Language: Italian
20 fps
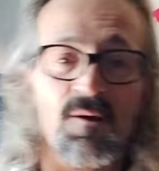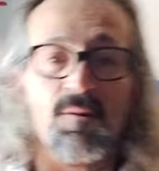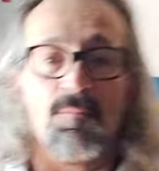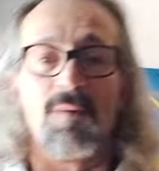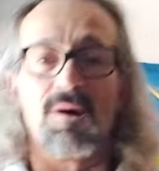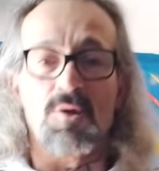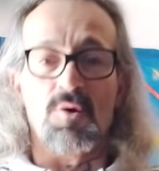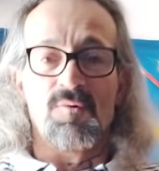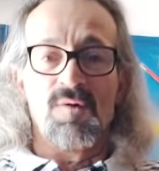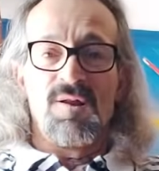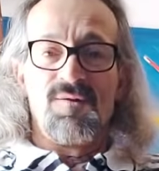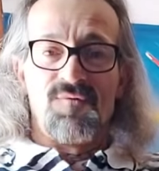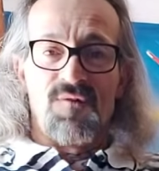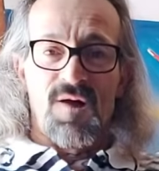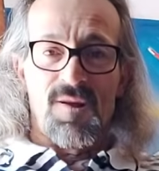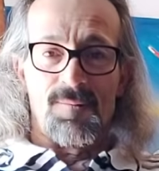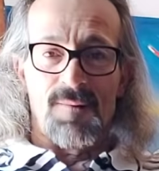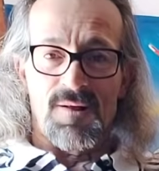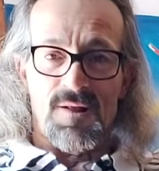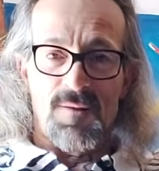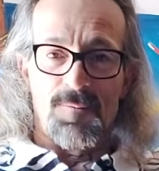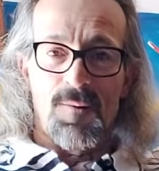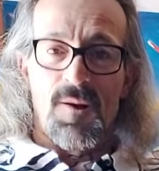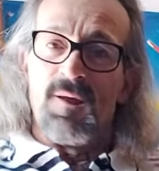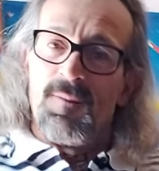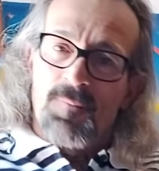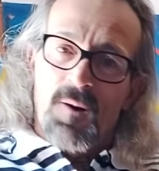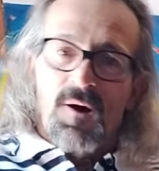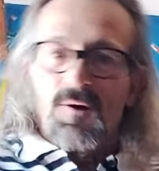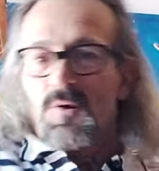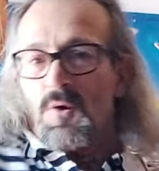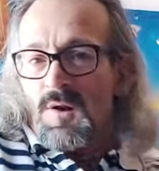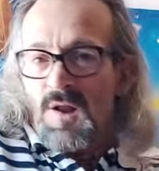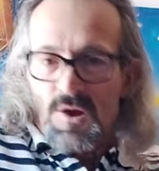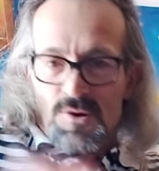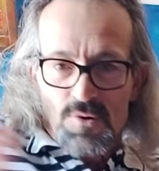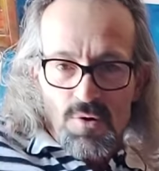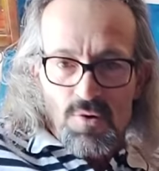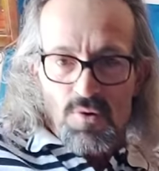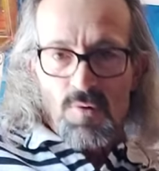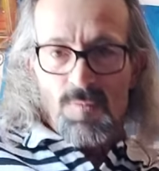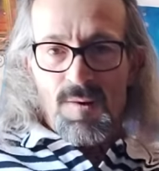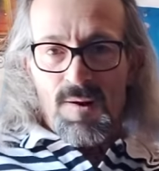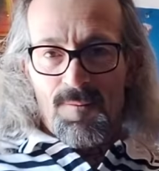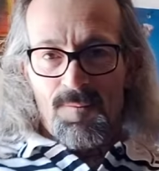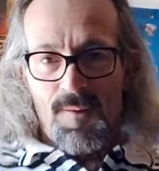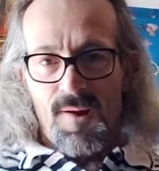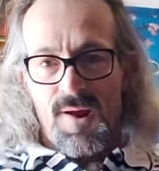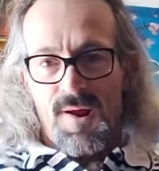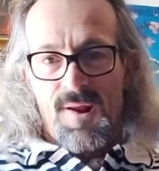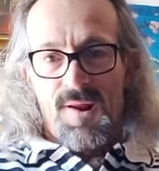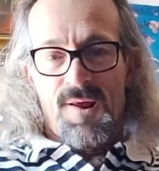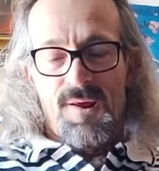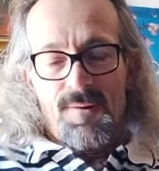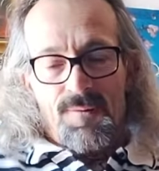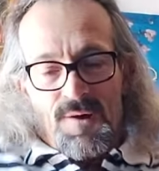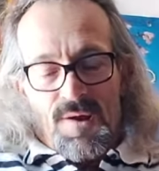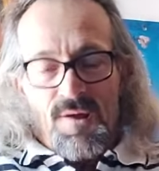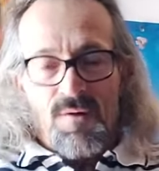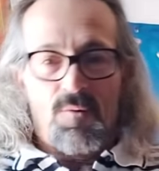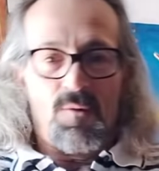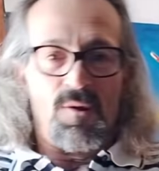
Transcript: ma dove li fai a mettere i pacchi? I pacchi li aggiusto per bene, perché